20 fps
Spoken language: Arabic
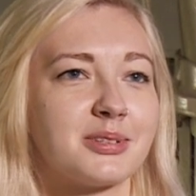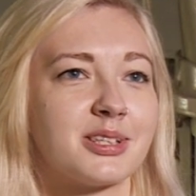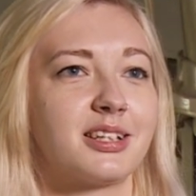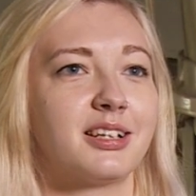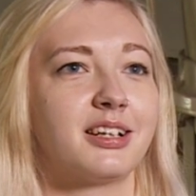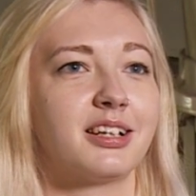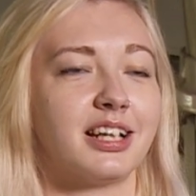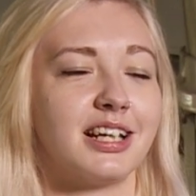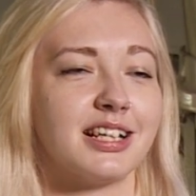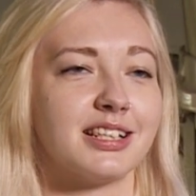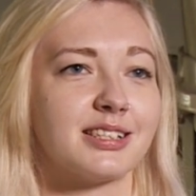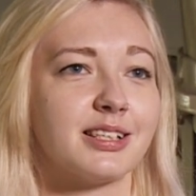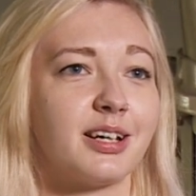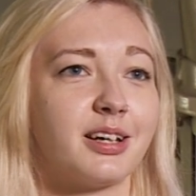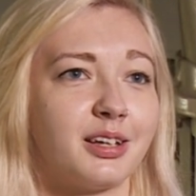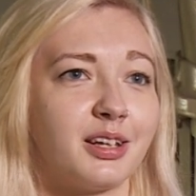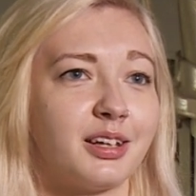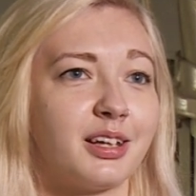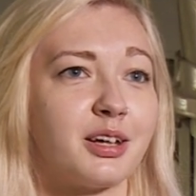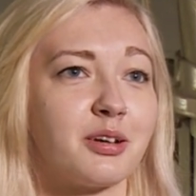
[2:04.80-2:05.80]
absolutely. So
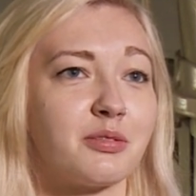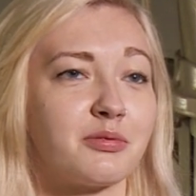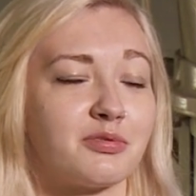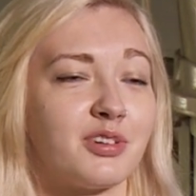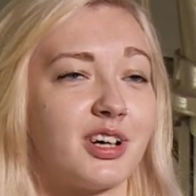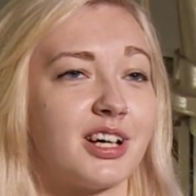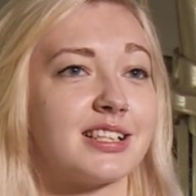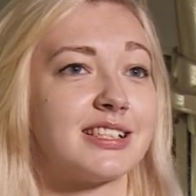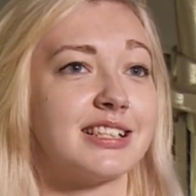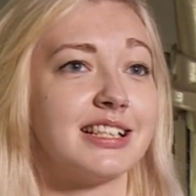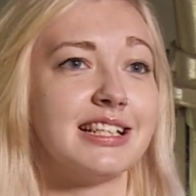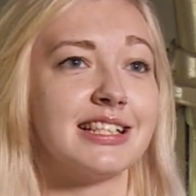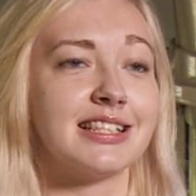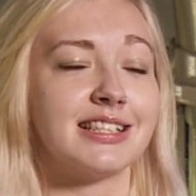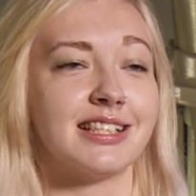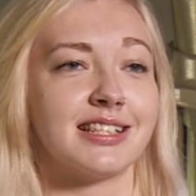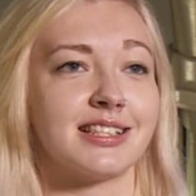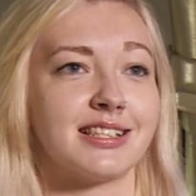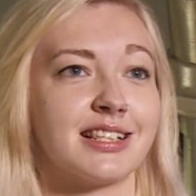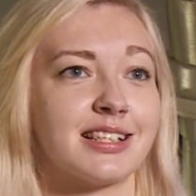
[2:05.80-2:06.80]
the first
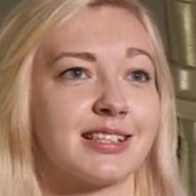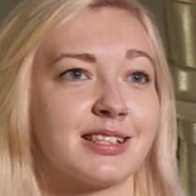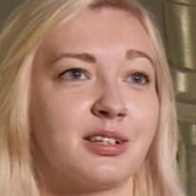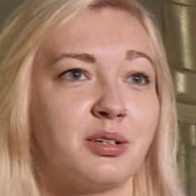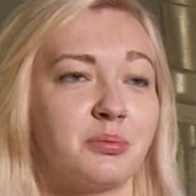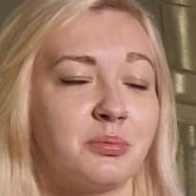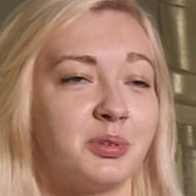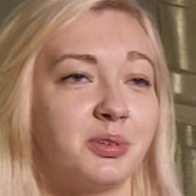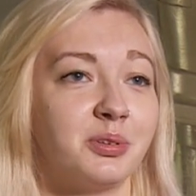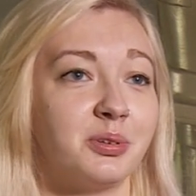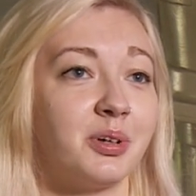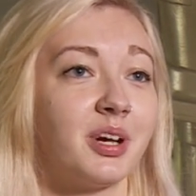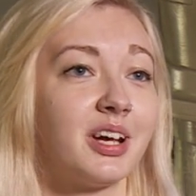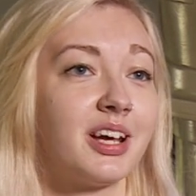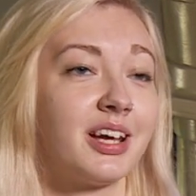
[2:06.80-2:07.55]
easiest example